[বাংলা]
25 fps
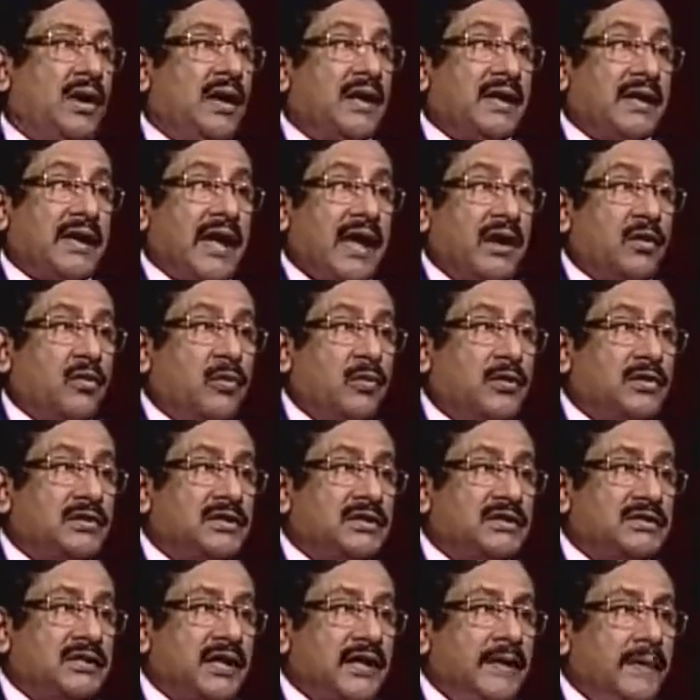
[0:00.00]
কেন বলতে
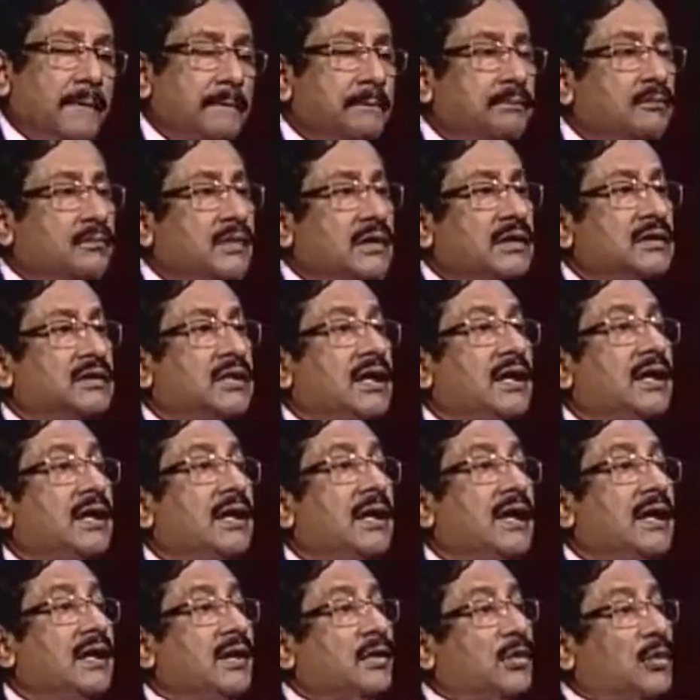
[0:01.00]
চাই যে
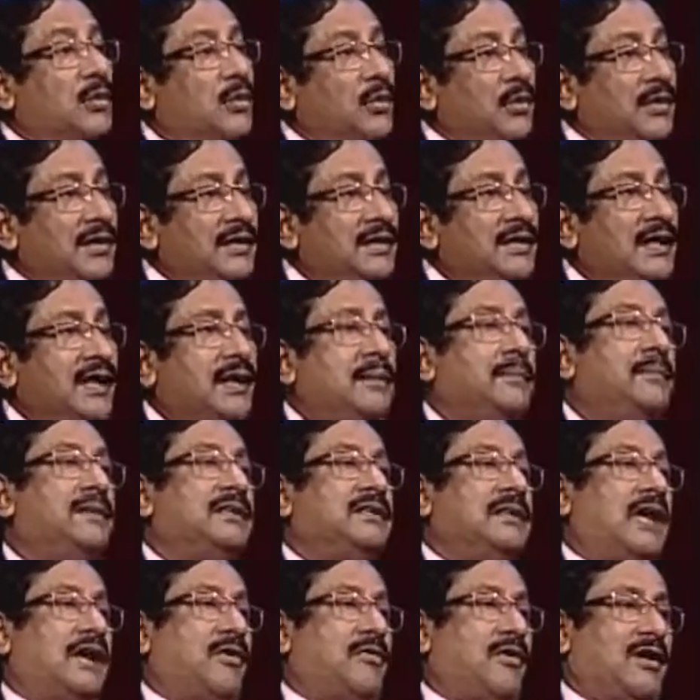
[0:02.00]
খুনিদের
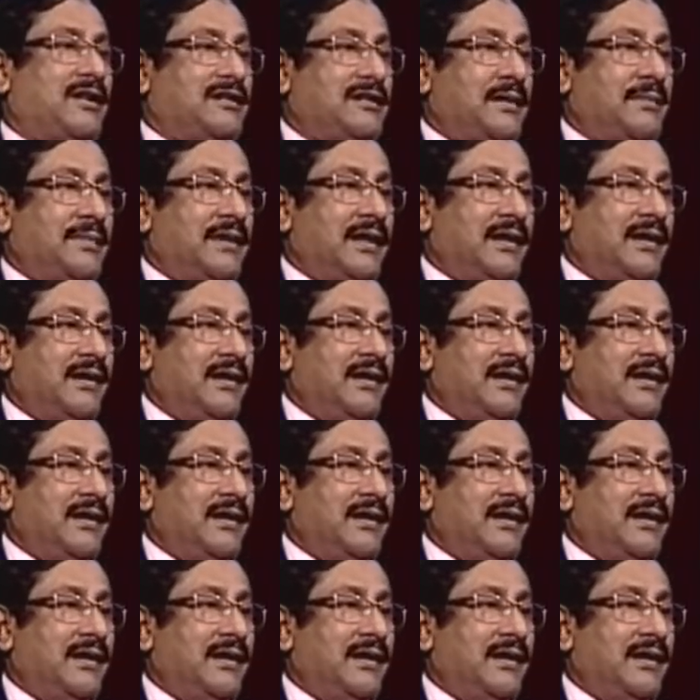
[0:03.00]
বিচার করা যাবে না